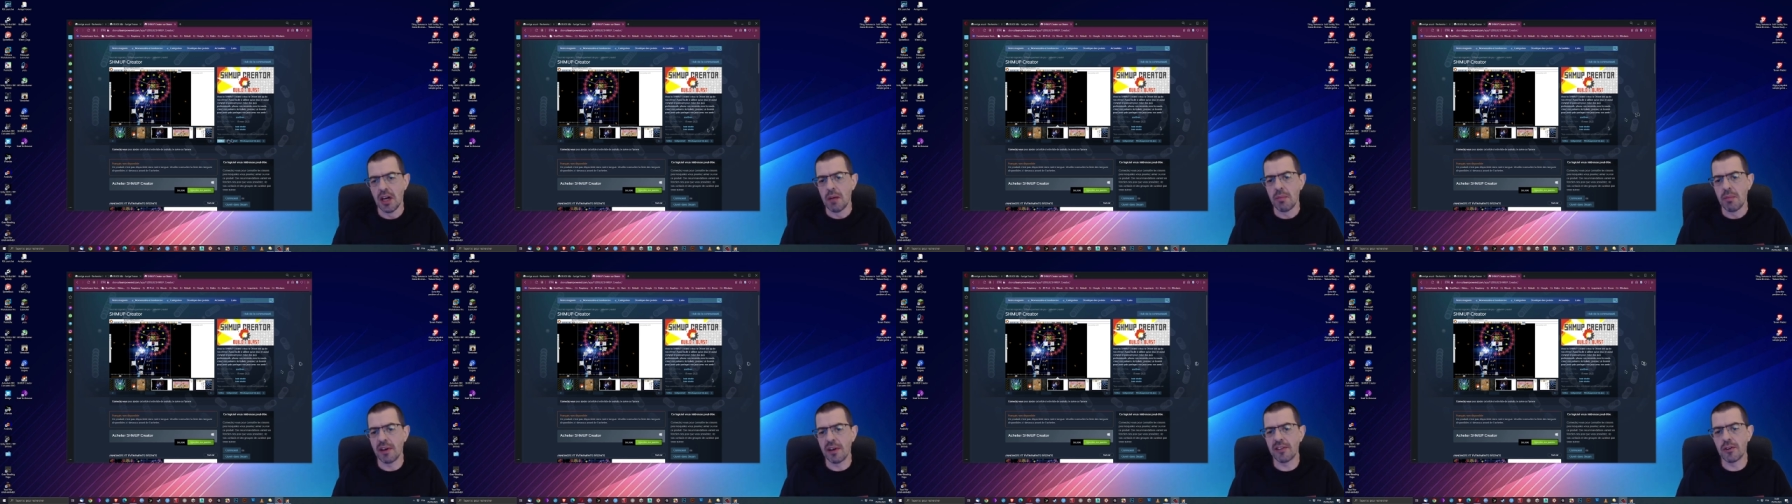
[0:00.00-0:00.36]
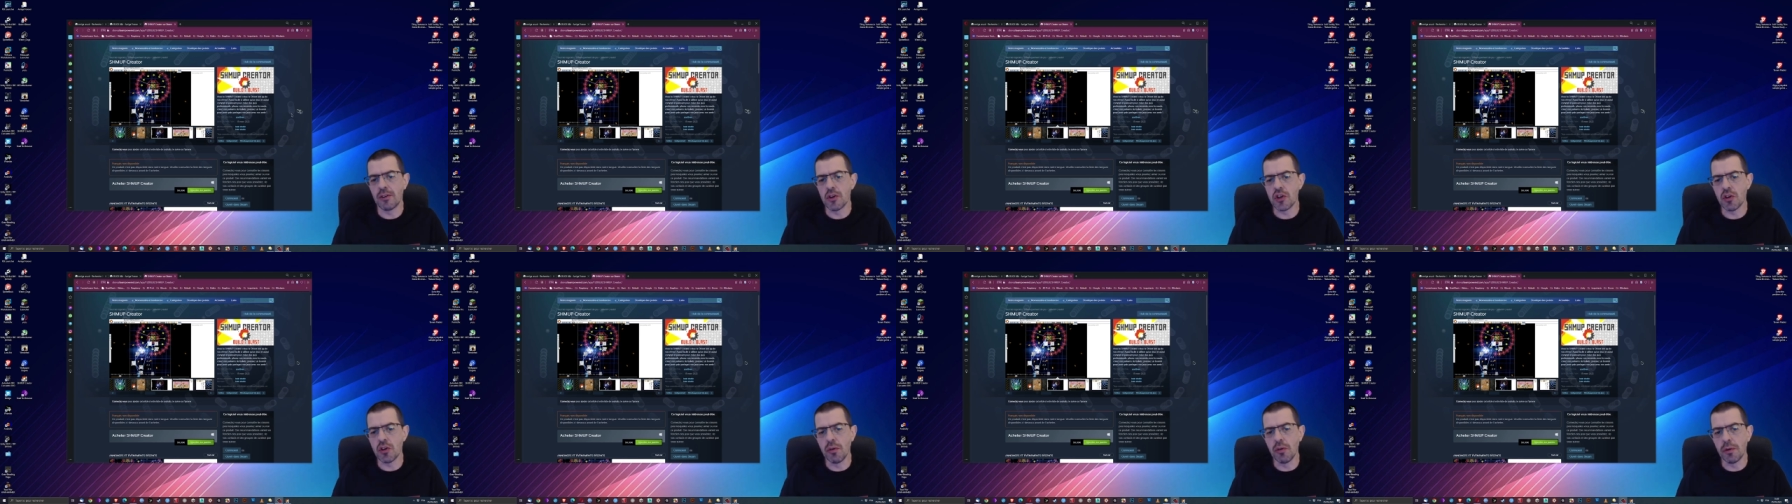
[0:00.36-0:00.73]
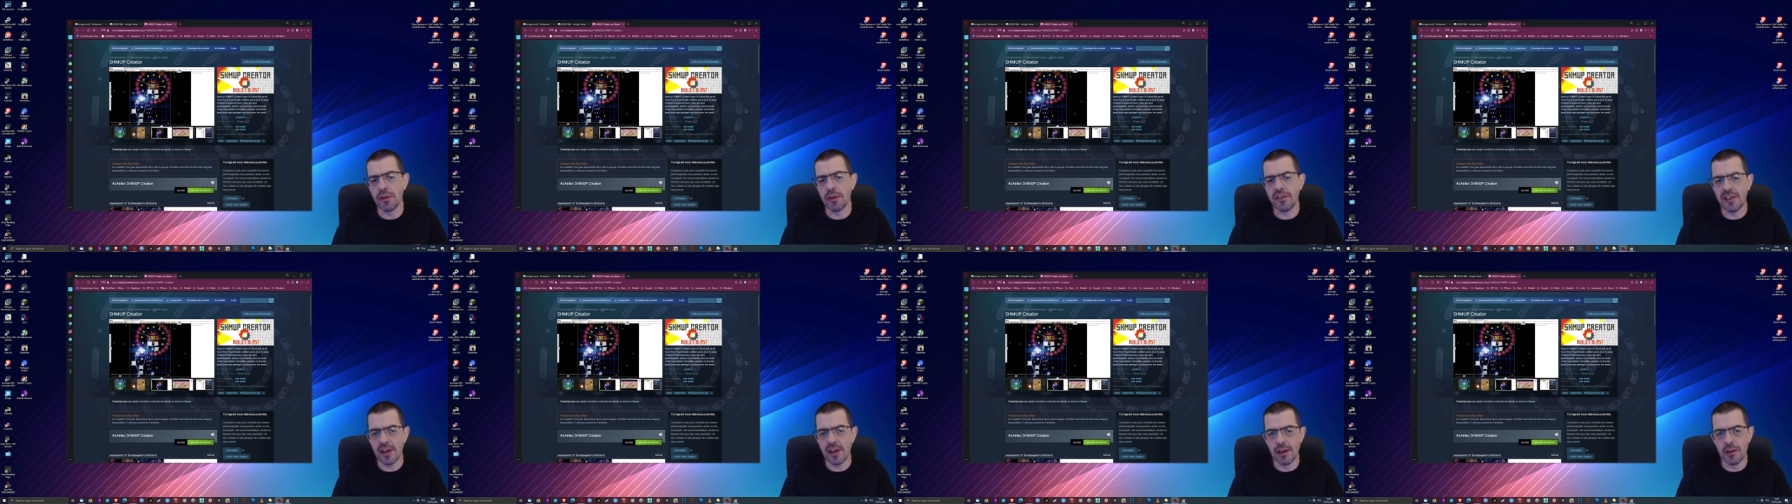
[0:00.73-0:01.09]
parce que je trouve que
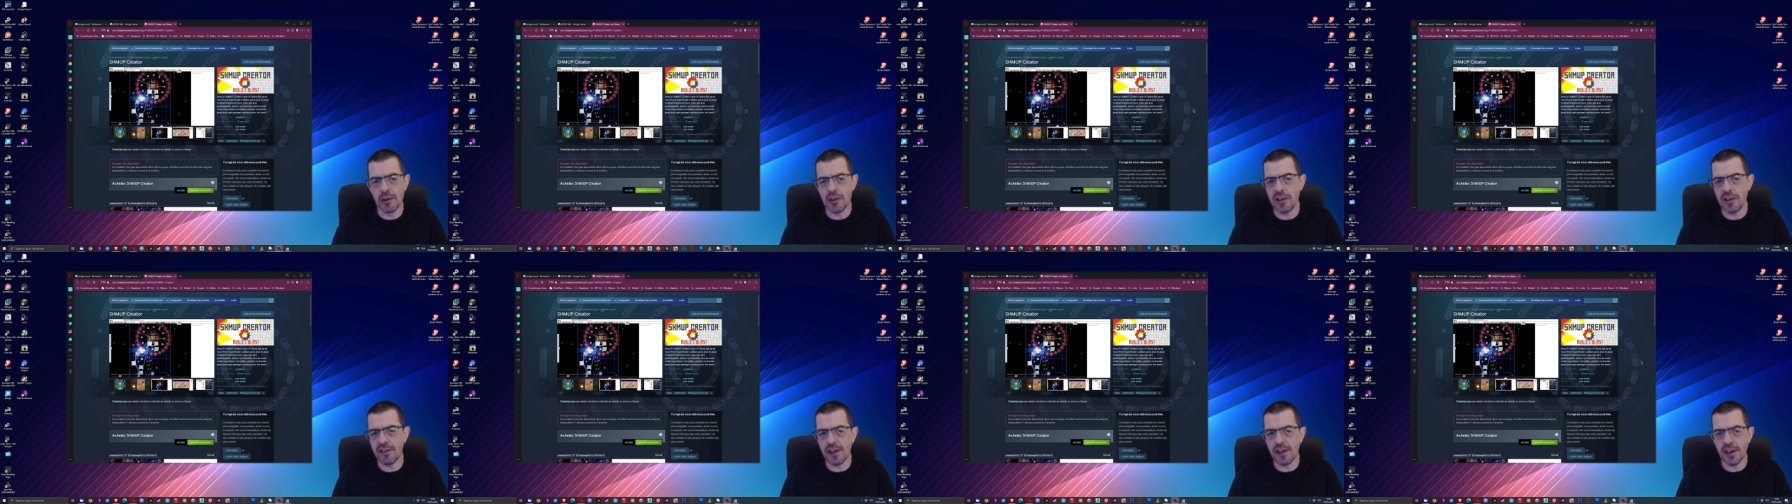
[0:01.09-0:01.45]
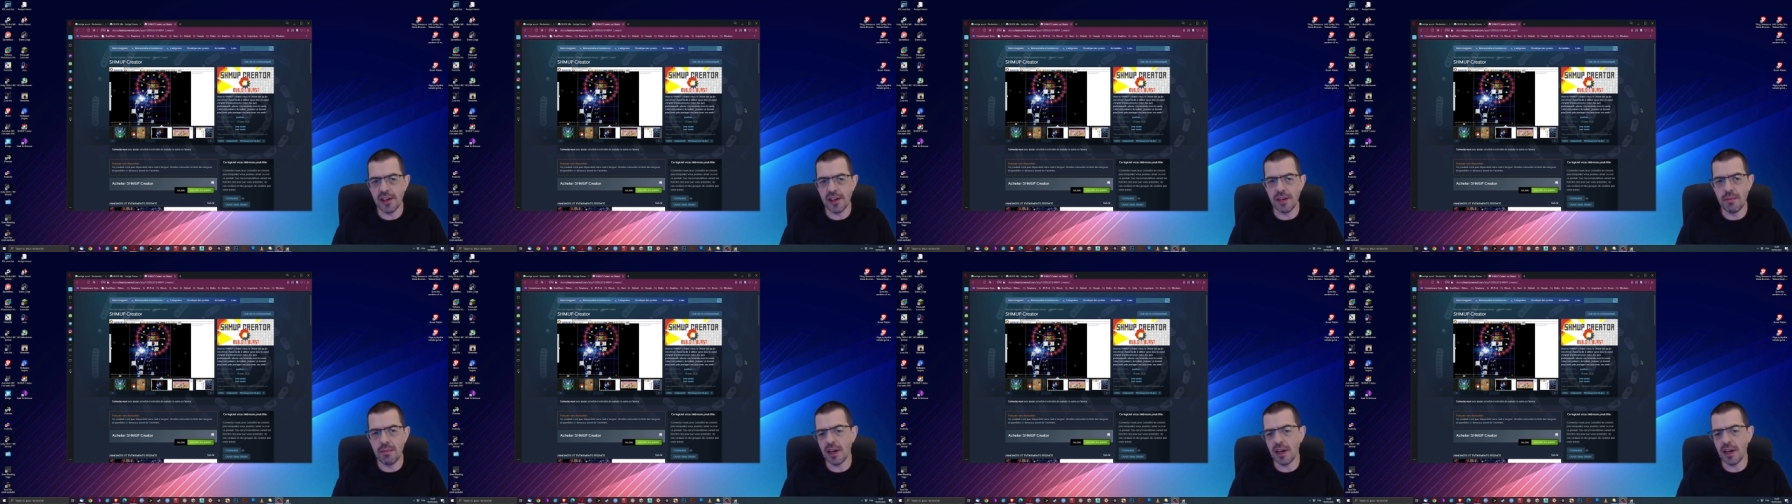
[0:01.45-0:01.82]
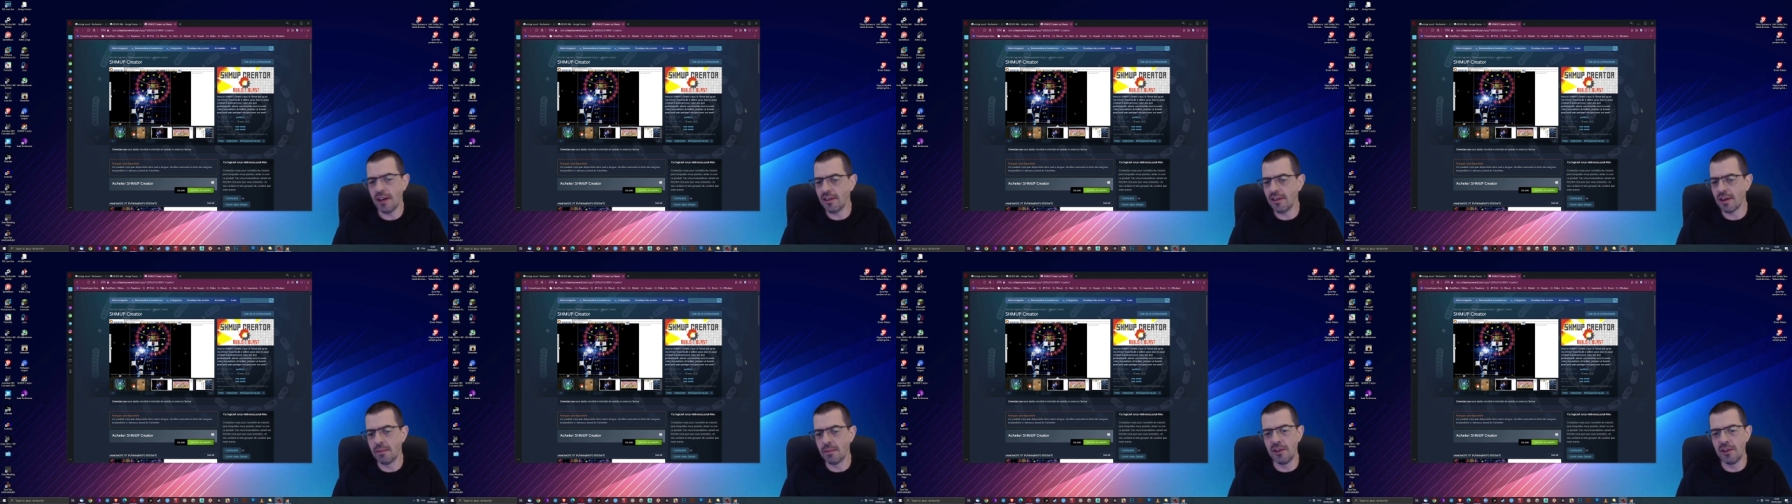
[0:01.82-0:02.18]
c'est un logiciel qui
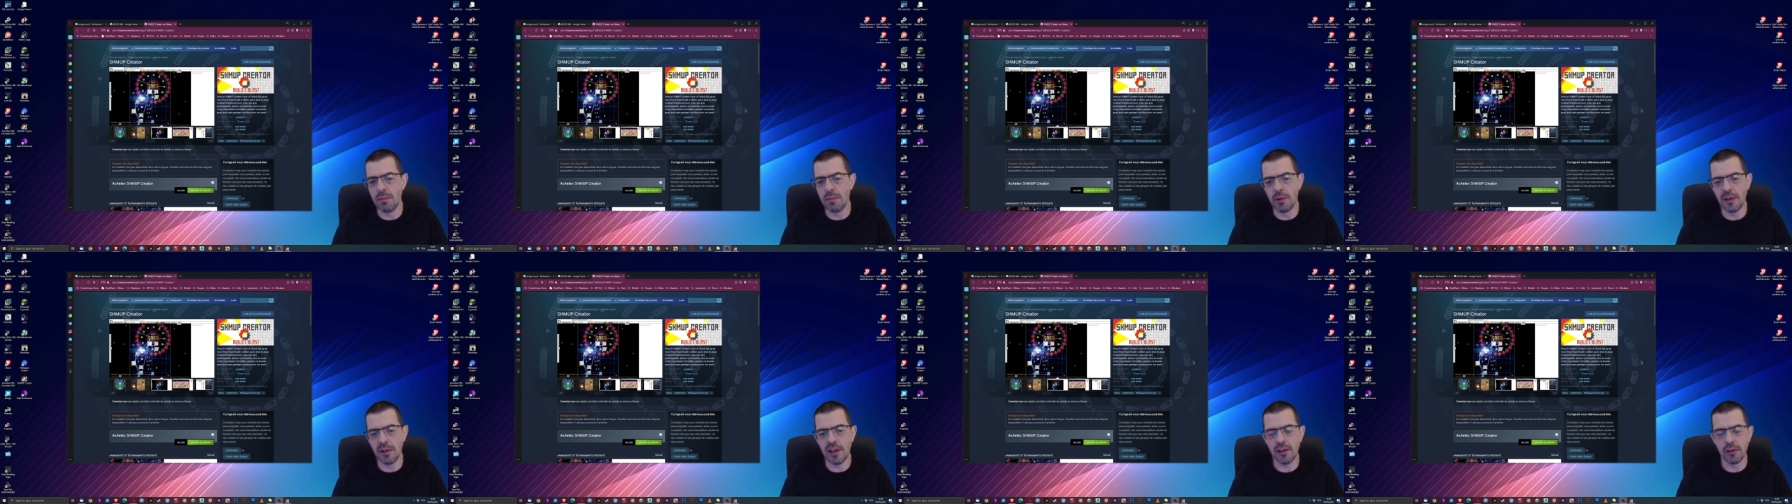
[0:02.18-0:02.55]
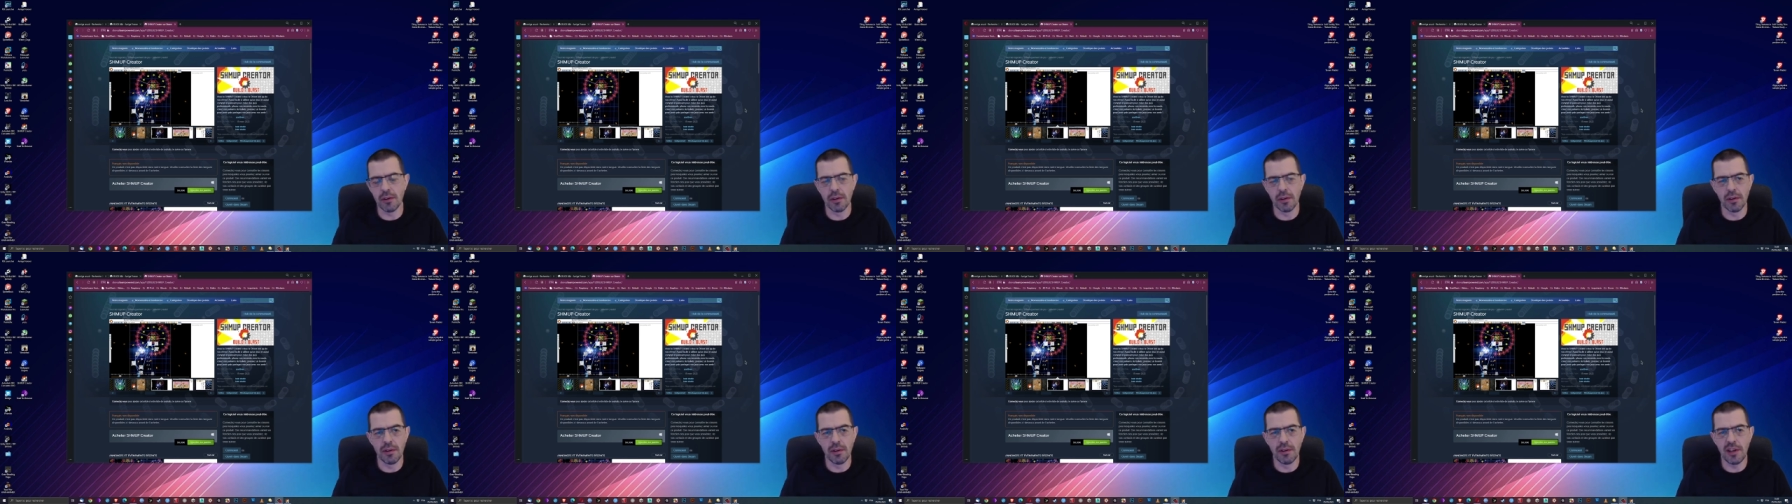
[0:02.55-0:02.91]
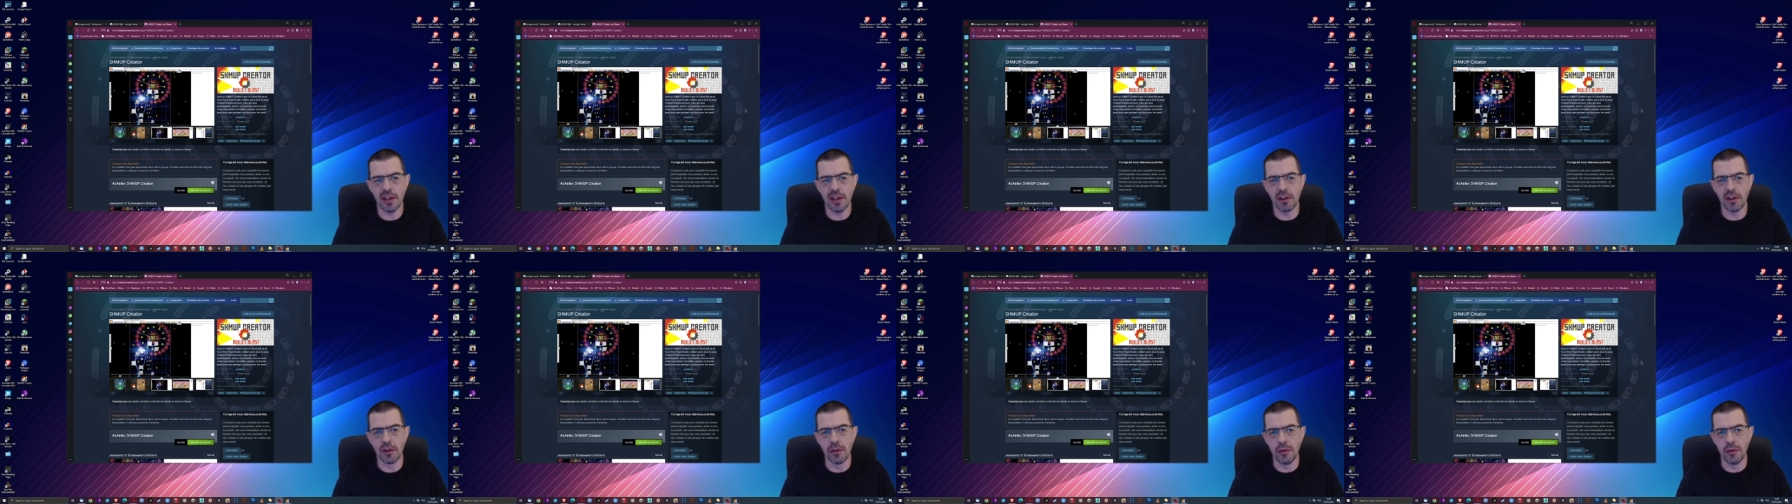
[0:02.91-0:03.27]
mérite un petit peu d'être euh,
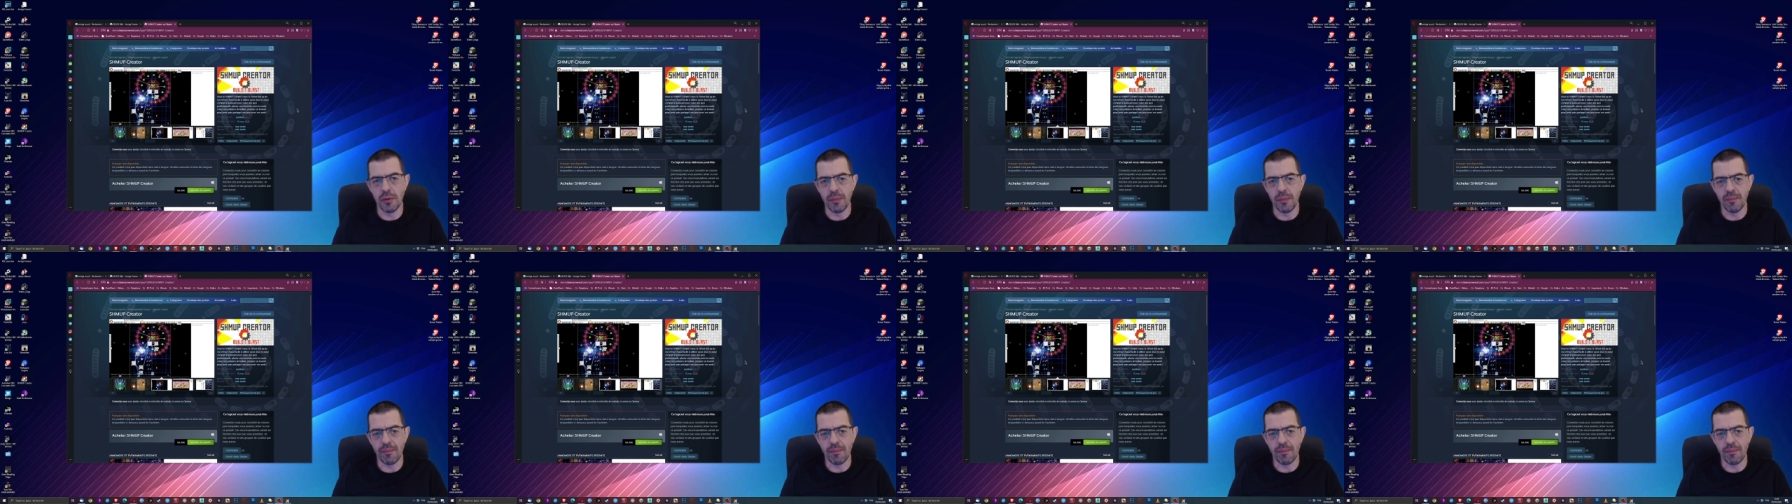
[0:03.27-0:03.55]
connu.